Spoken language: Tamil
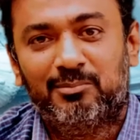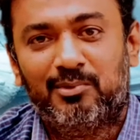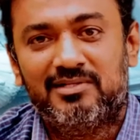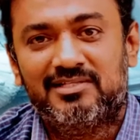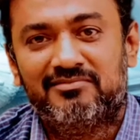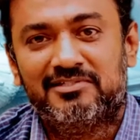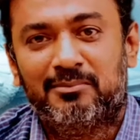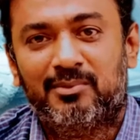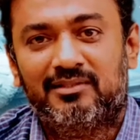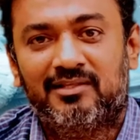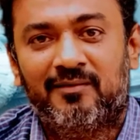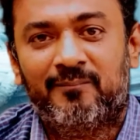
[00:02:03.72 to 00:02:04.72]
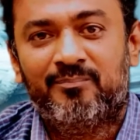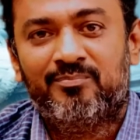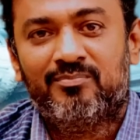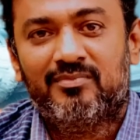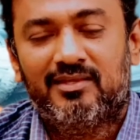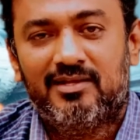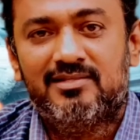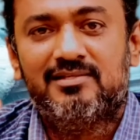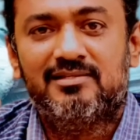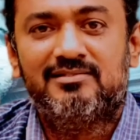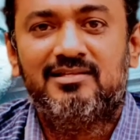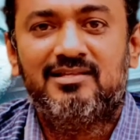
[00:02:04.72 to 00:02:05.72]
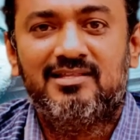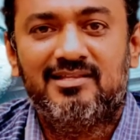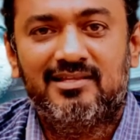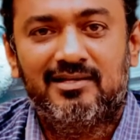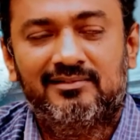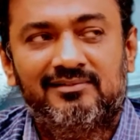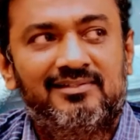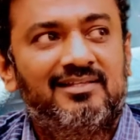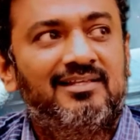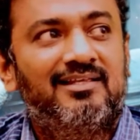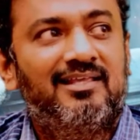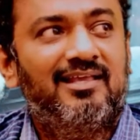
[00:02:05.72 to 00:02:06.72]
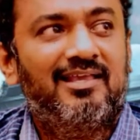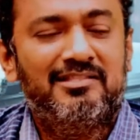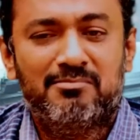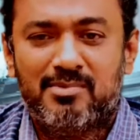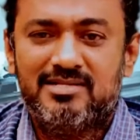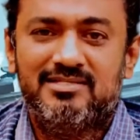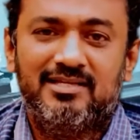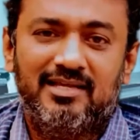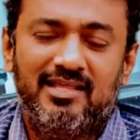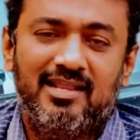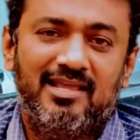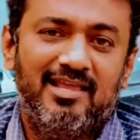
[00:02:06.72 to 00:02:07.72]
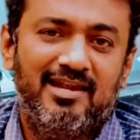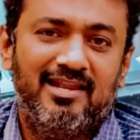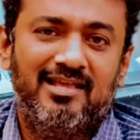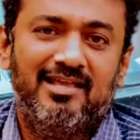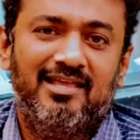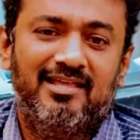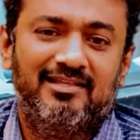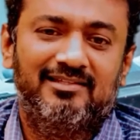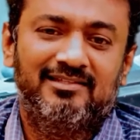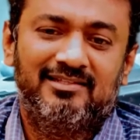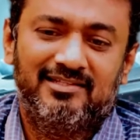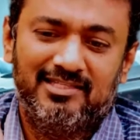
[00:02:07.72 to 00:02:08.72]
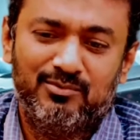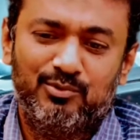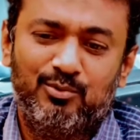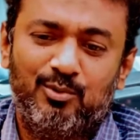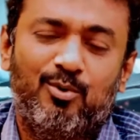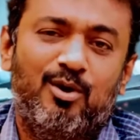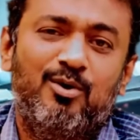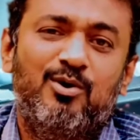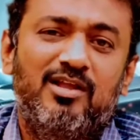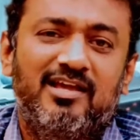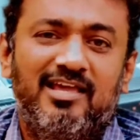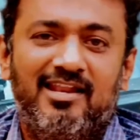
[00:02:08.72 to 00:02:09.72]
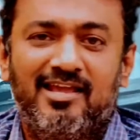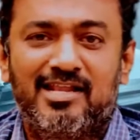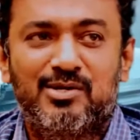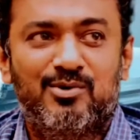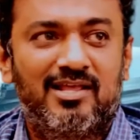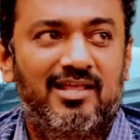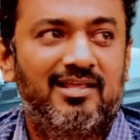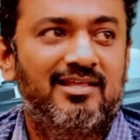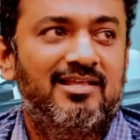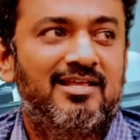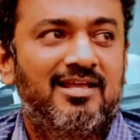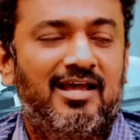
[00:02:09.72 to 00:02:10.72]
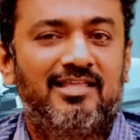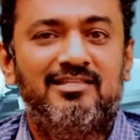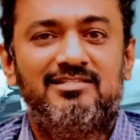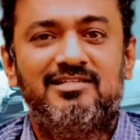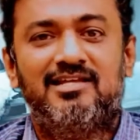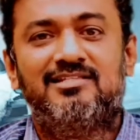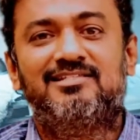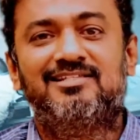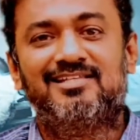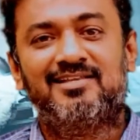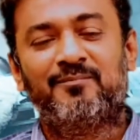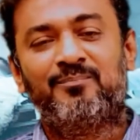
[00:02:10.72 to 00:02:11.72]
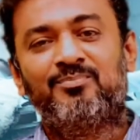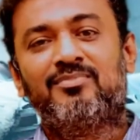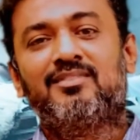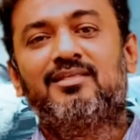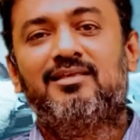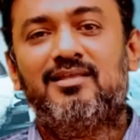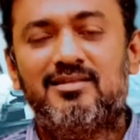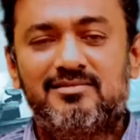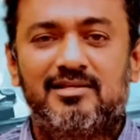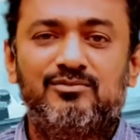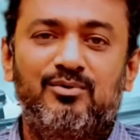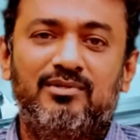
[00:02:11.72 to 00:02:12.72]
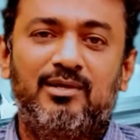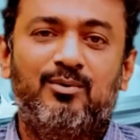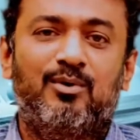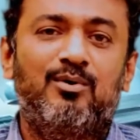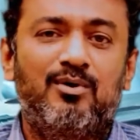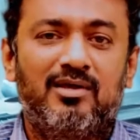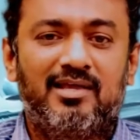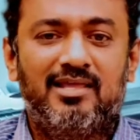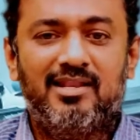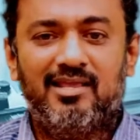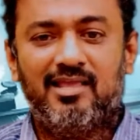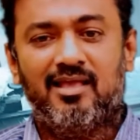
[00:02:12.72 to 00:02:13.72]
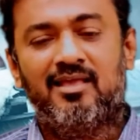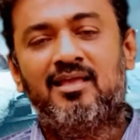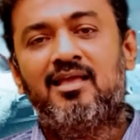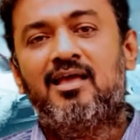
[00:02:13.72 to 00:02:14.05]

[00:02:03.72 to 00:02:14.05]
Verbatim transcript: போலீஸ் ஆஃபீஸரை பார்த்து என்ன சார் சிரிக்கிறீங்கன்னு ஏங்க இது மனுஷன் கைரேகே இல்லைங்க இது வந்து ஒரு குரங்கோட கைரேகை என்னோடனே அதிர்ச்சி ஆகிடுச்சு என்ன சார் சொல்கிறீங்க குரங்கோட கைரேகையா